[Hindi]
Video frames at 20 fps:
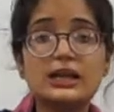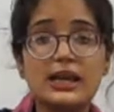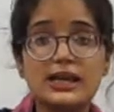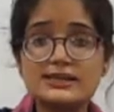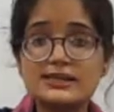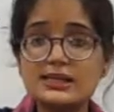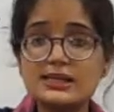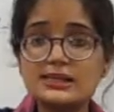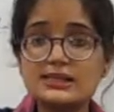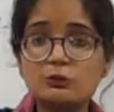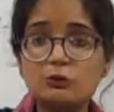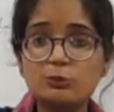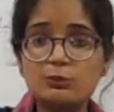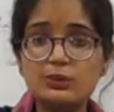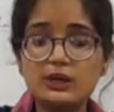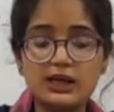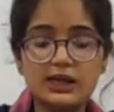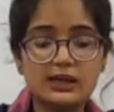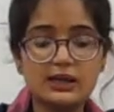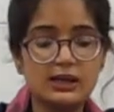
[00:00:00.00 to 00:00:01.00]
कैसा साउंड
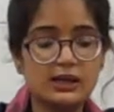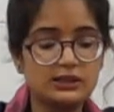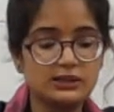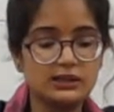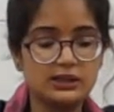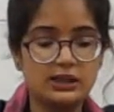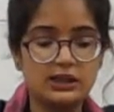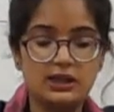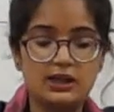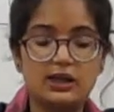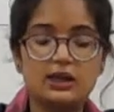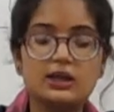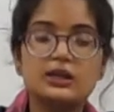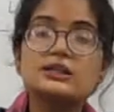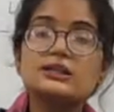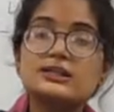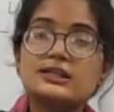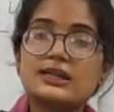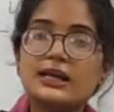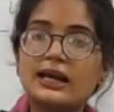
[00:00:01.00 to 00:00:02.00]
बना रहा था
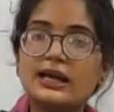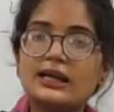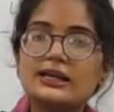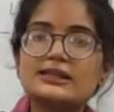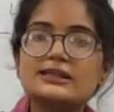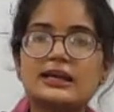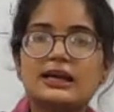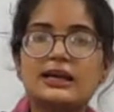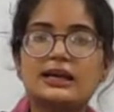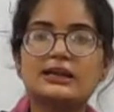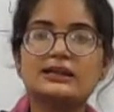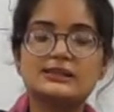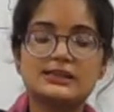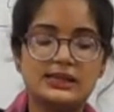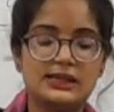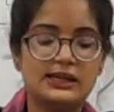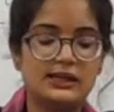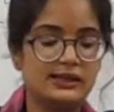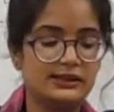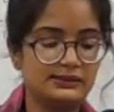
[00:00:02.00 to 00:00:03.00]
टैंग टैंग
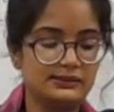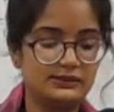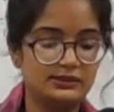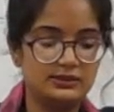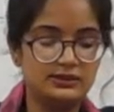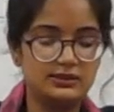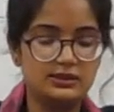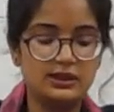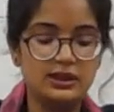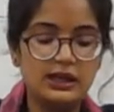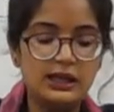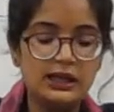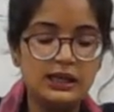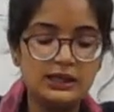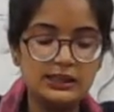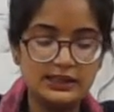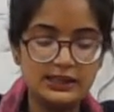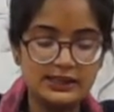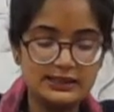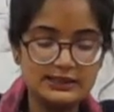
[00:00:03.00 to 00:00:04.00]

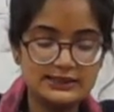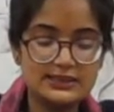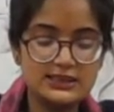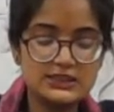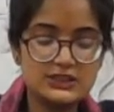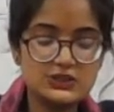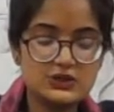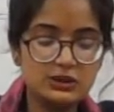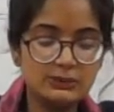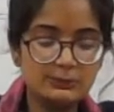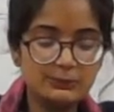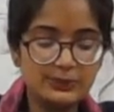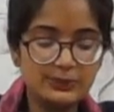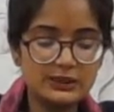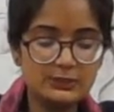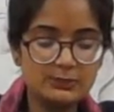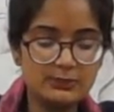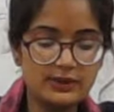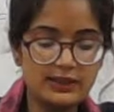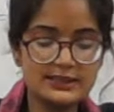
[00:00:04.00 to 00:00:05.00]
टैंग यस द ट्रम्पेट
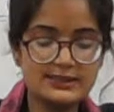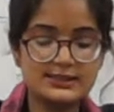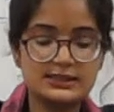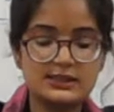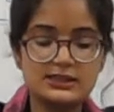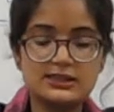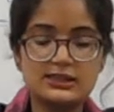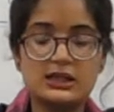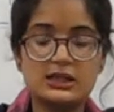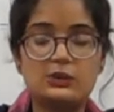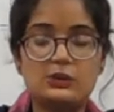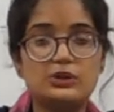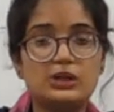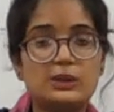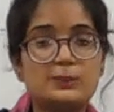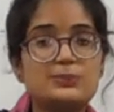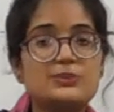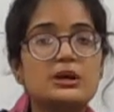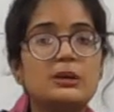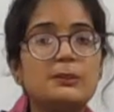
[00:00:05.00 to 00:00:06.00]
मेक्स द साउंड
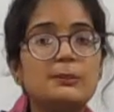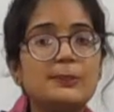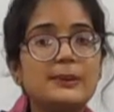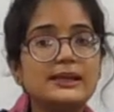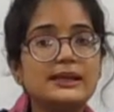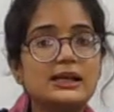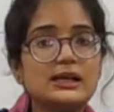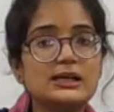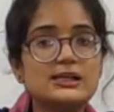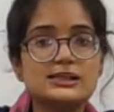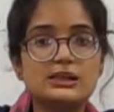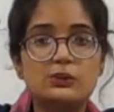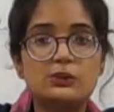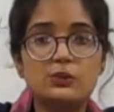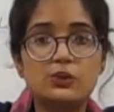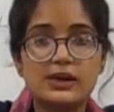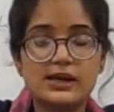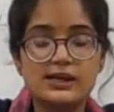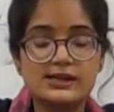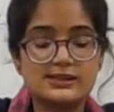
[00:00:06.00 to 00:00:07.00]
अब ट्रम्पेट का
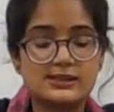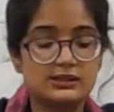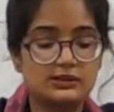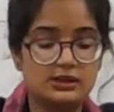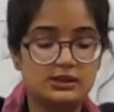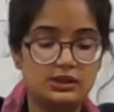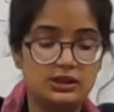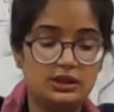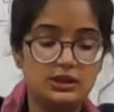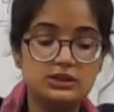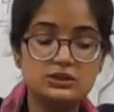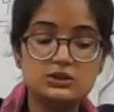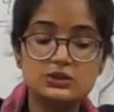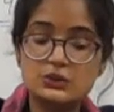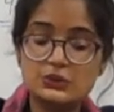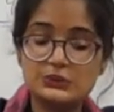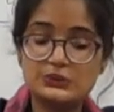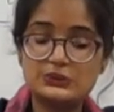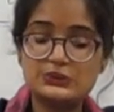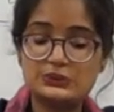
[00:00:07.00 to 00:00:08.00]
साउंड कैसा था
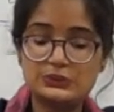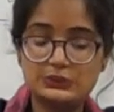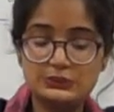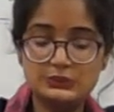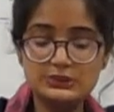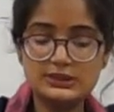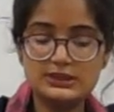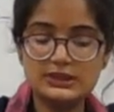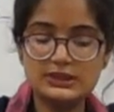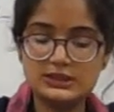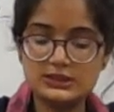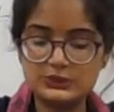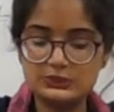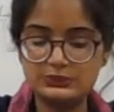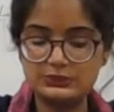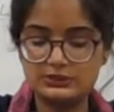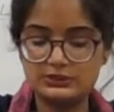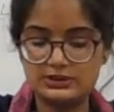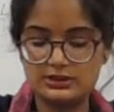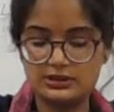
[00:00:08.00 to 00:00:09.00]
टूट टूट
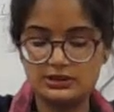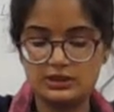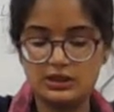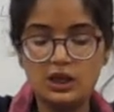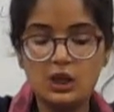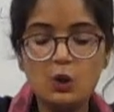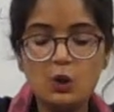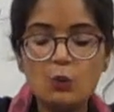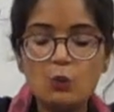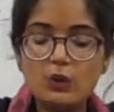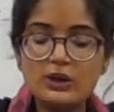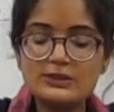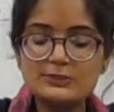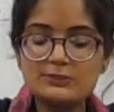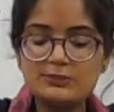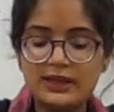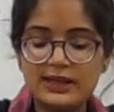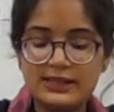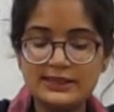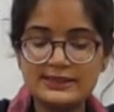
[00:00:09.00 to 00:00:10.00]
टूट वट
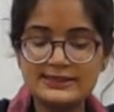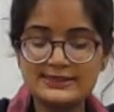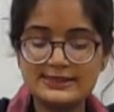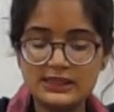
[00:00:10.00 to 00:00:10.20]
मेक्स